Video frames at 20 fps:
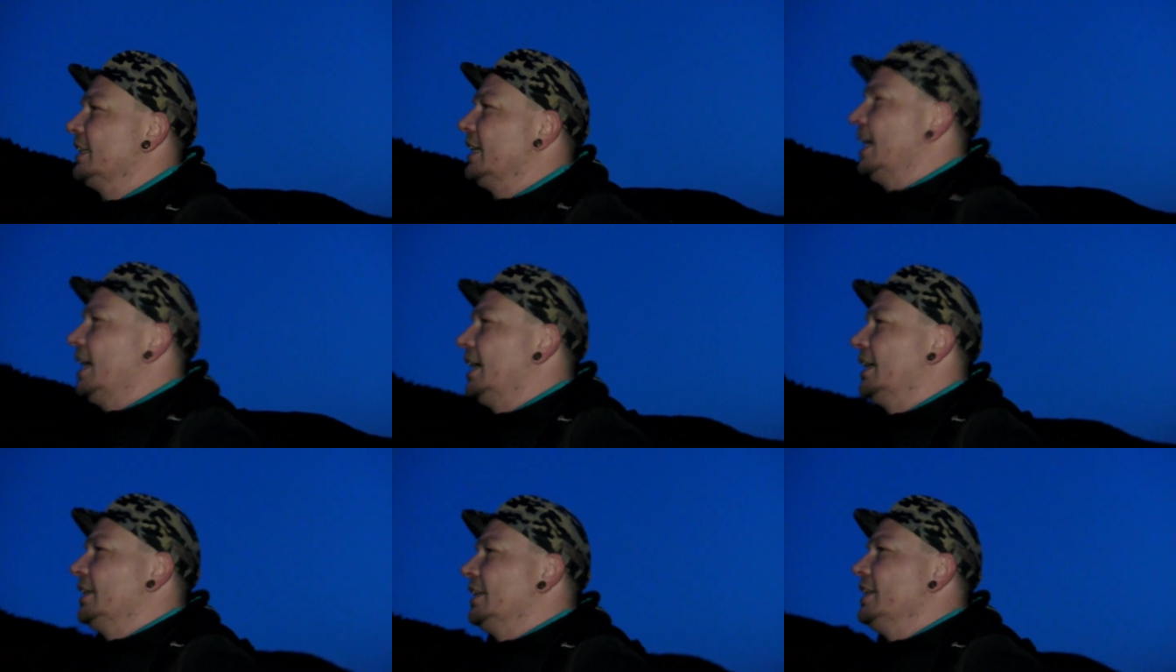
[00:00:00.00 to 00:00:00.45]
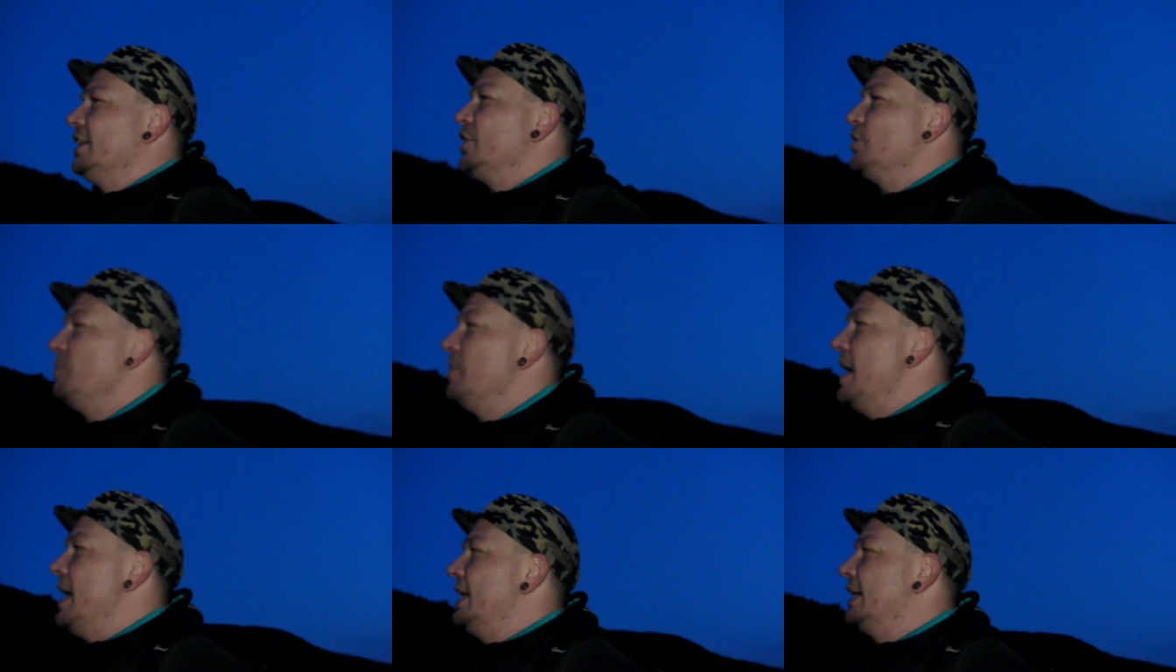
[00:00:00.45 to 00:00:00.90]
gar nicht
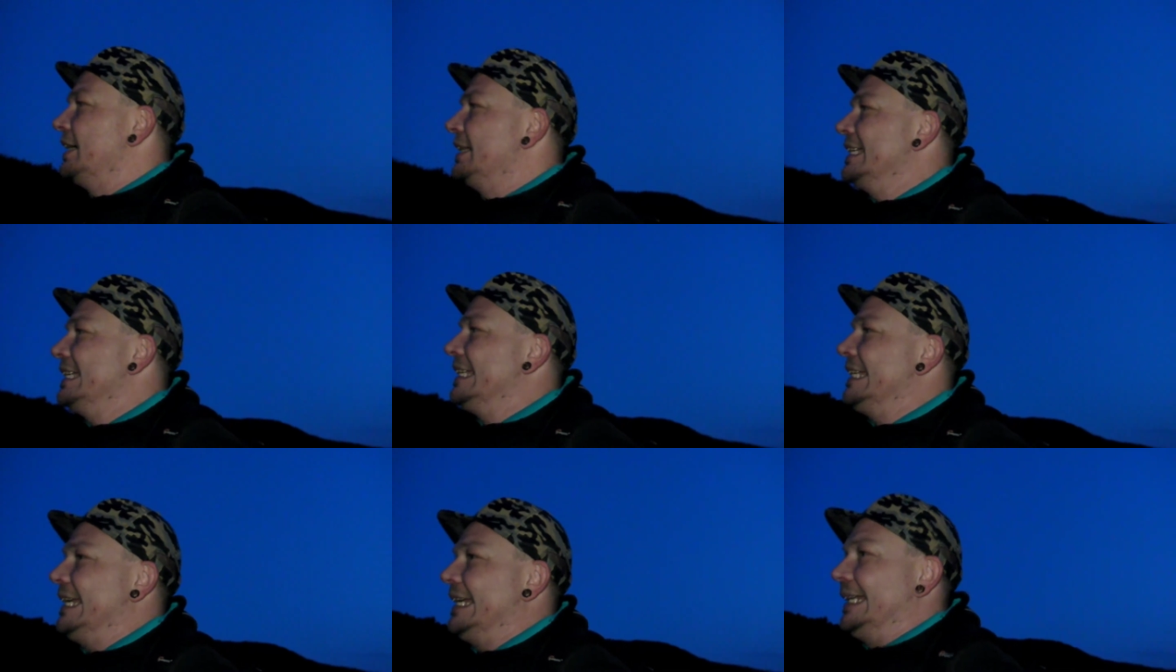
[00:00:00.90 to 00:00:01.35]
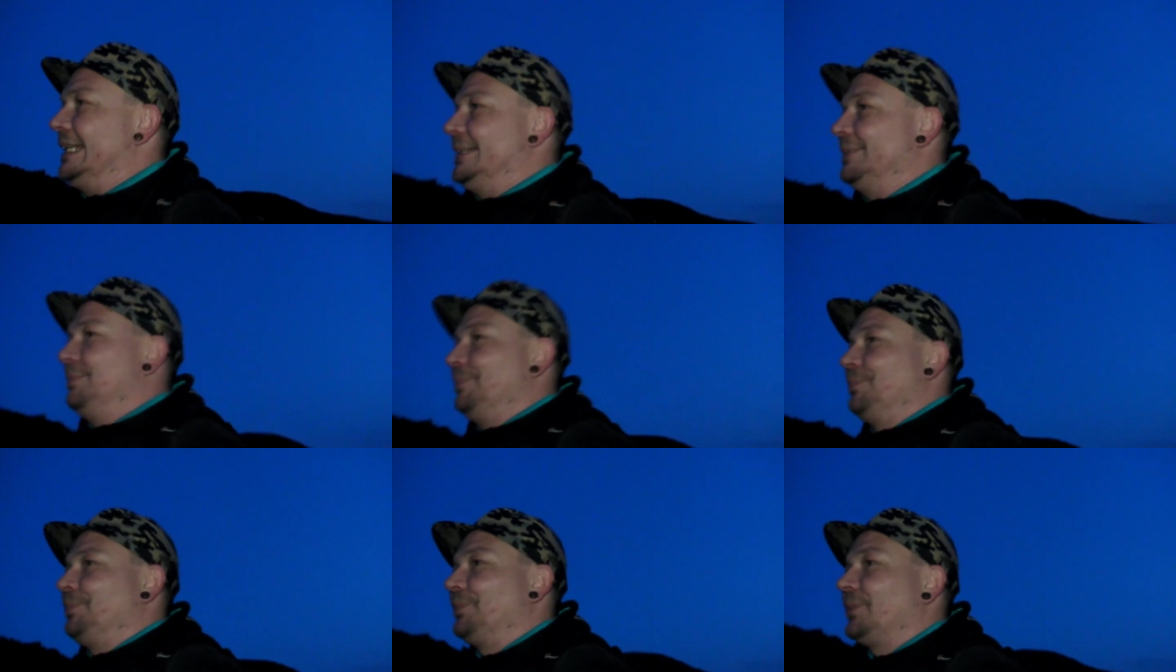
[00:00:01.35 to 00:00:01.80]
mehr gesehen.
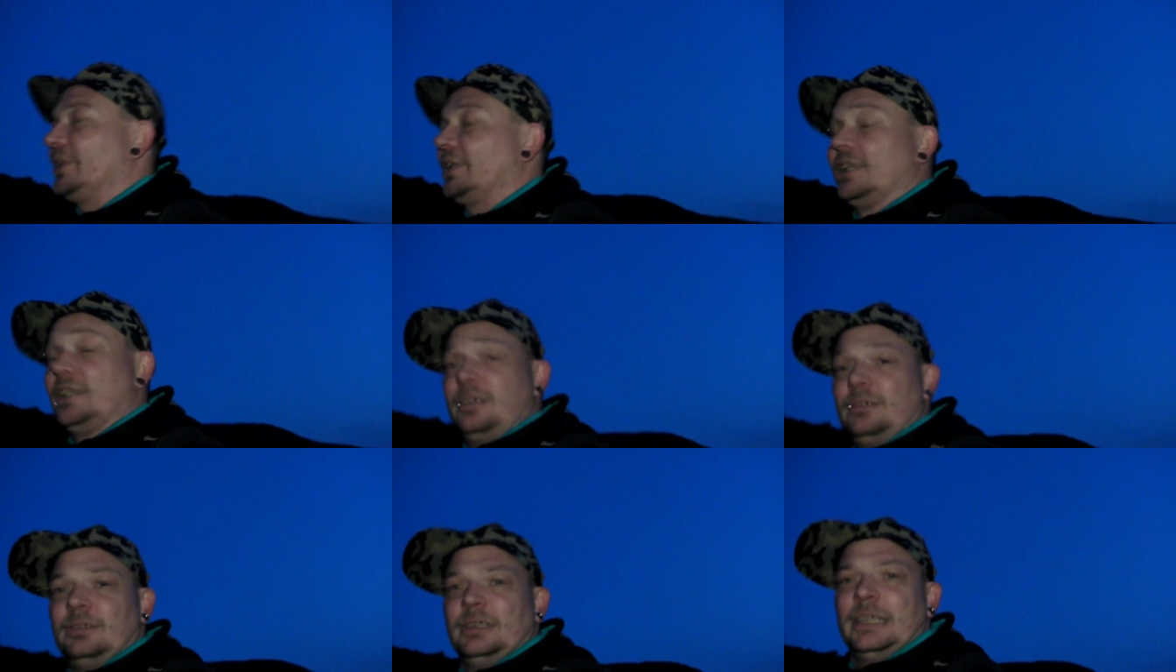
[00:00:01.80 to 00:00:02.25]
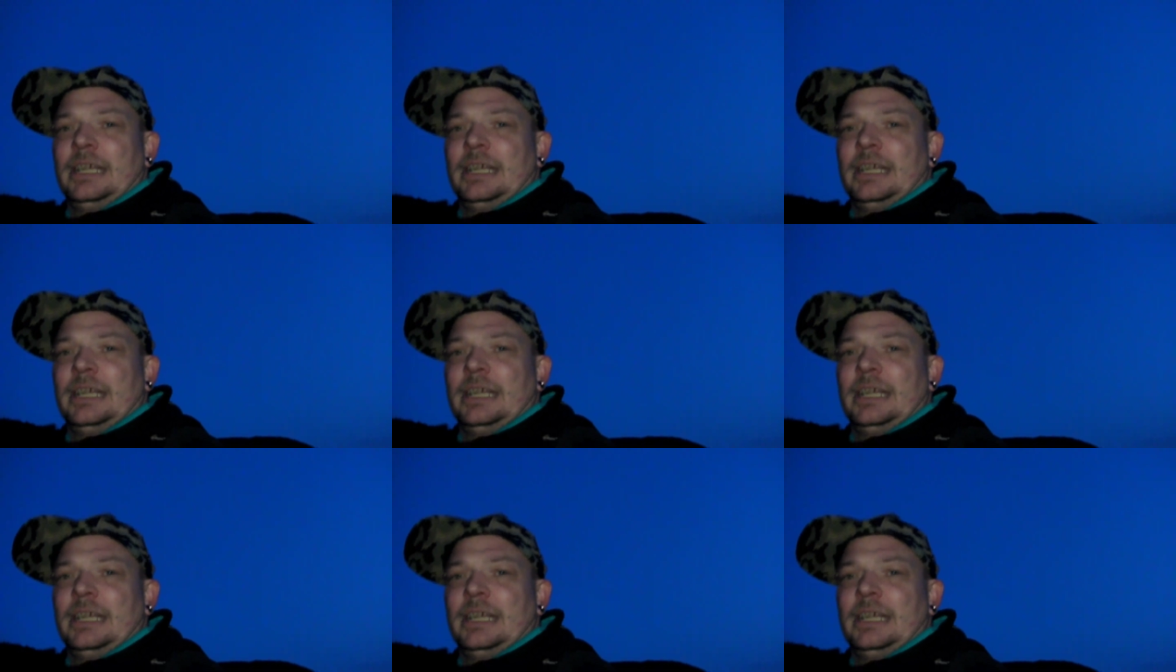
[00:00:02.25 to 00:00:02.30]
Genau.